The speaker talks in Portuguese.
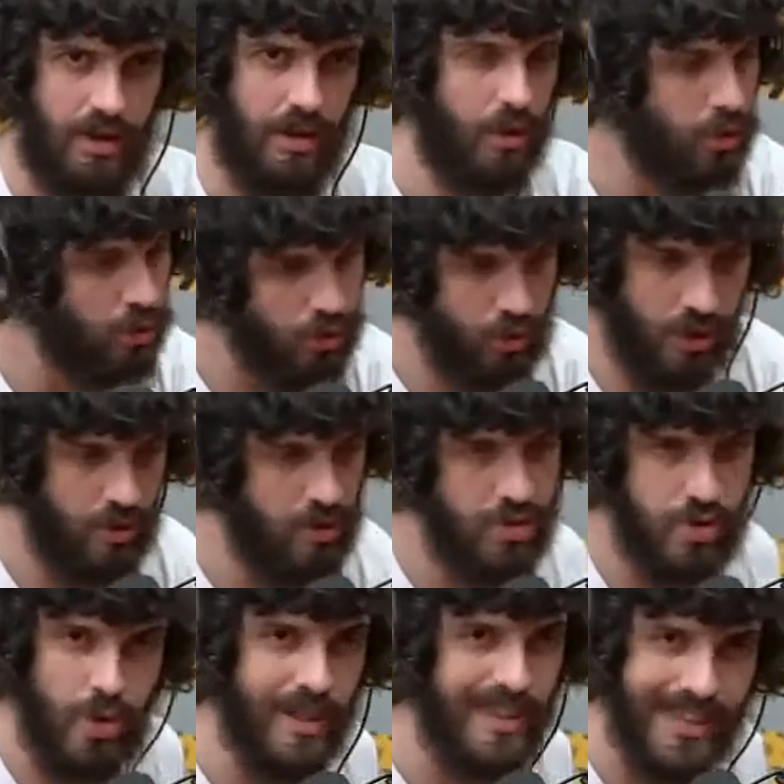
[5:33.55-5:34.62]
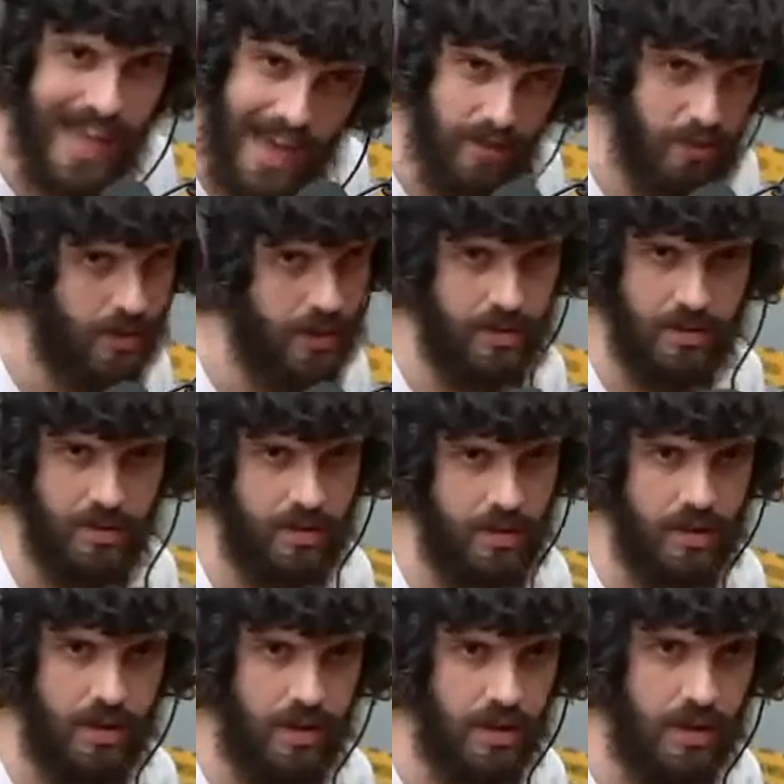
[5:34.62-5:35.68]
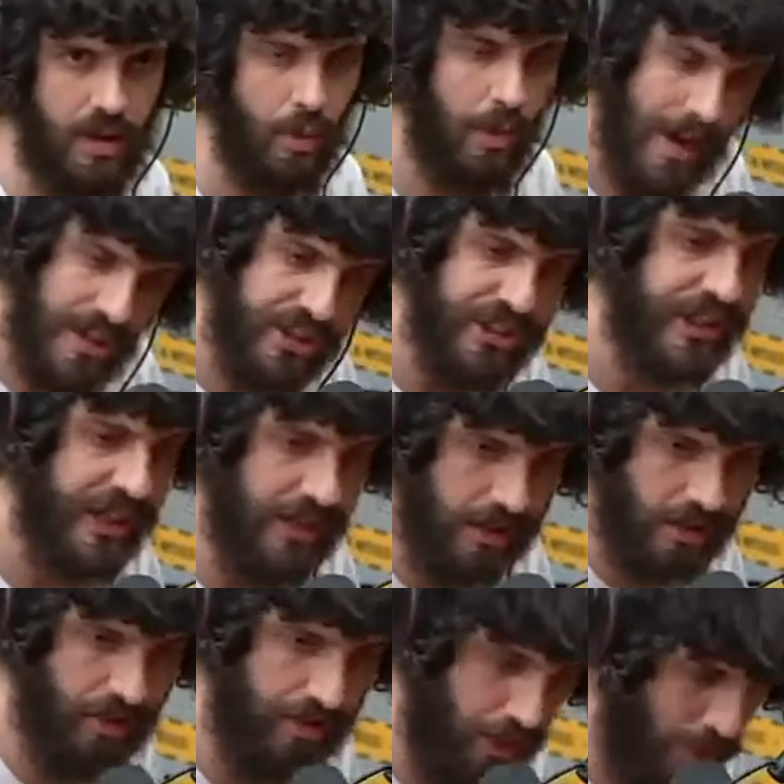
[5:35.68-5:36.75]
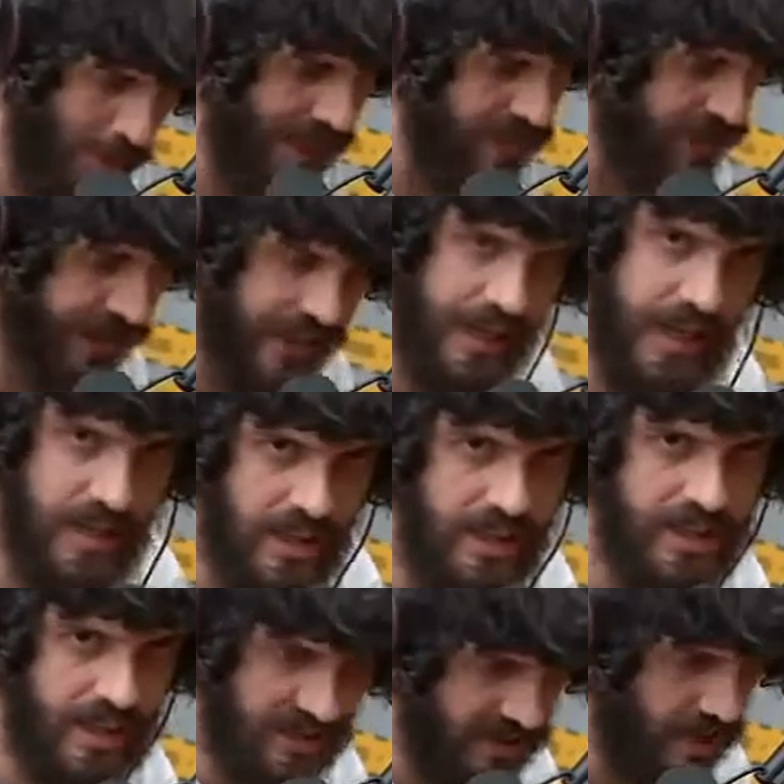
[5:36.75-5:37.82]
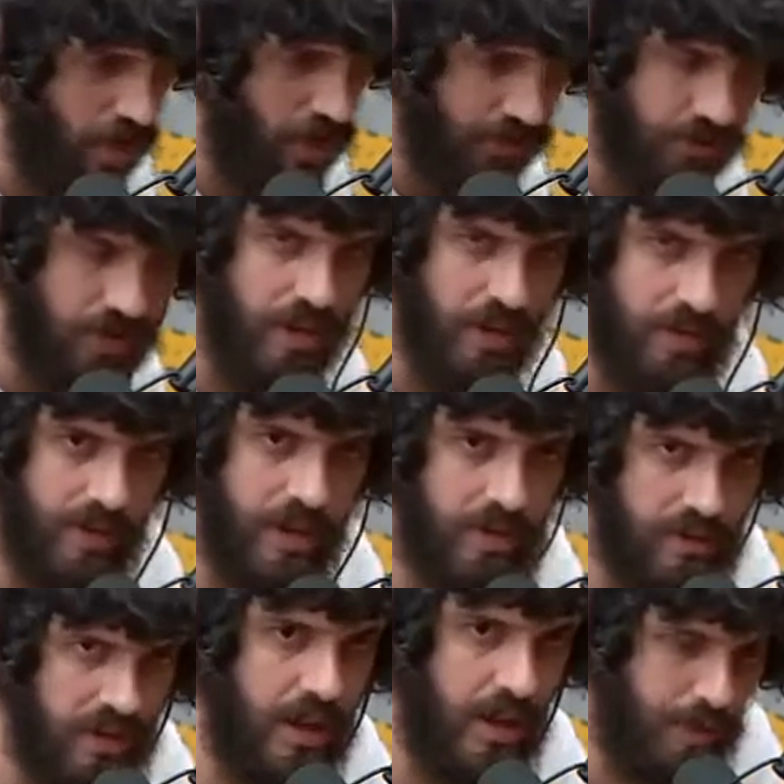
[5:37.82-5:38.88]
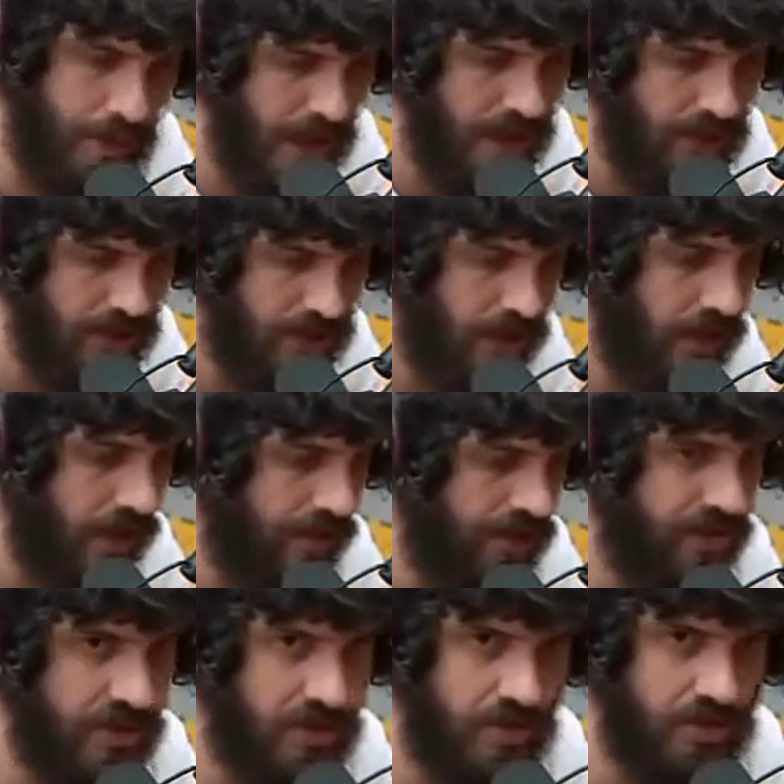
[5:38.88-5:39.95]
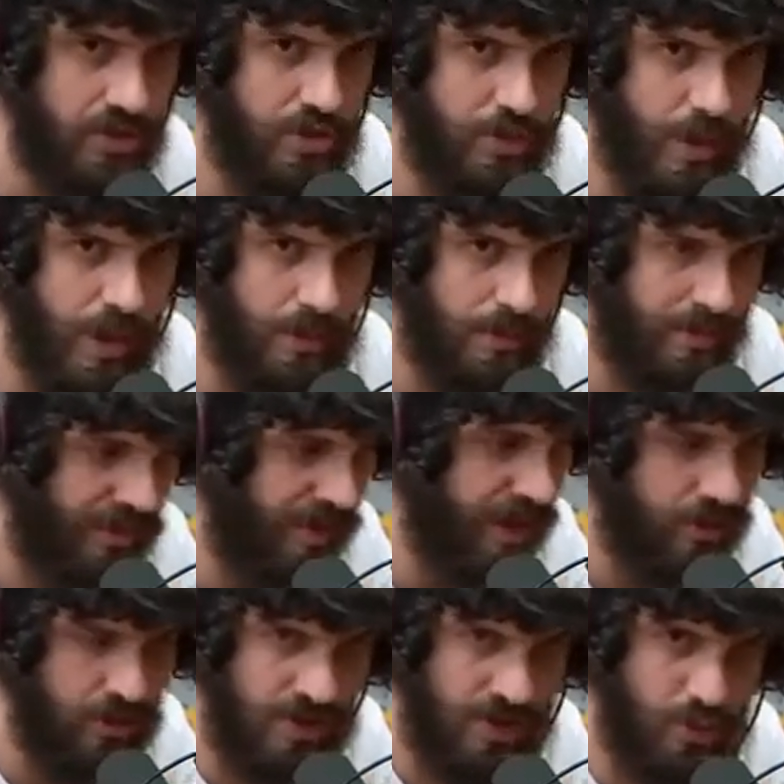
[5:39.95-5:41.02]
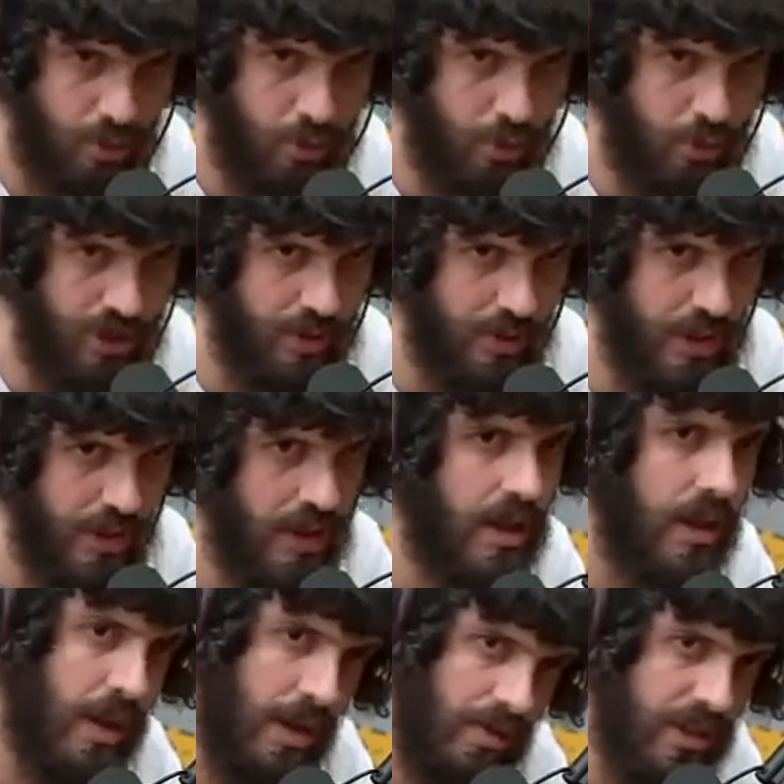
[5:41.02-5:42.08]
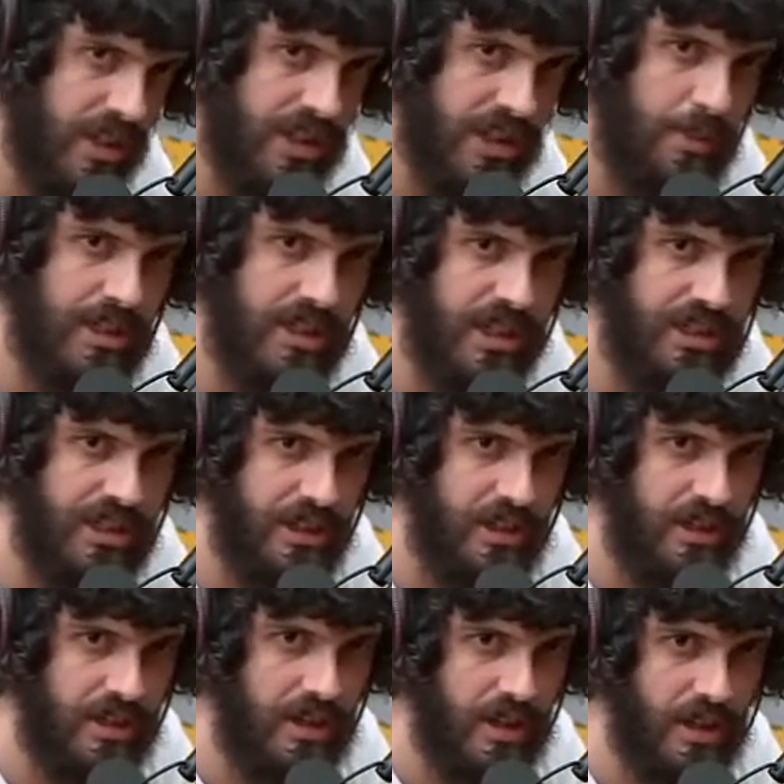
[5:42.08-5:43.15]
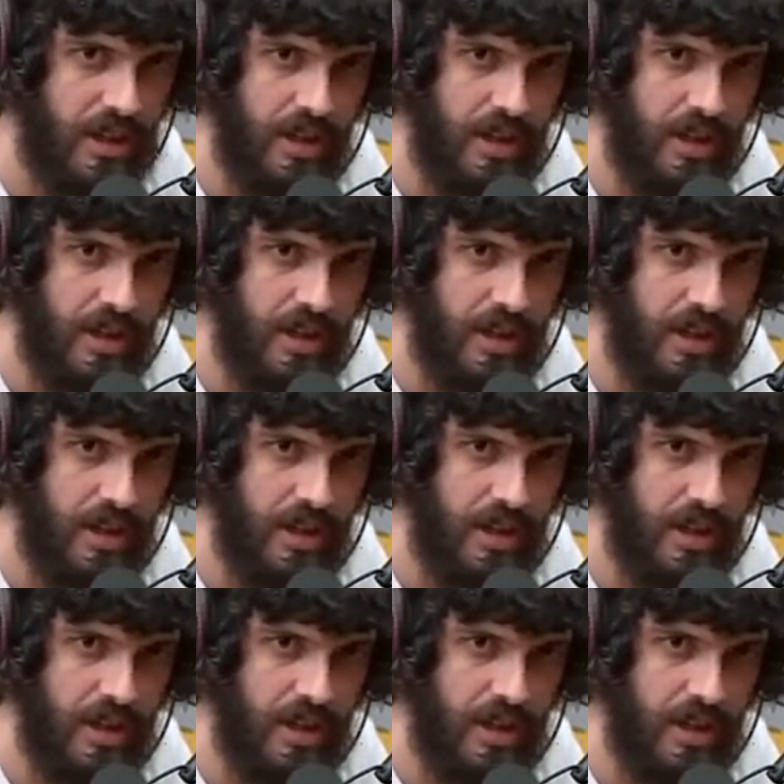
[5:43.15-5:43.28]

Eu não, eu não sou otário, mano. Eu baixei, eu, eu baixei e deixei salvo. Falei assim, ah, beleza. Ele fez esse vídeo para falando isso tudo de mim. Eu vou deixar baixadinho aqui.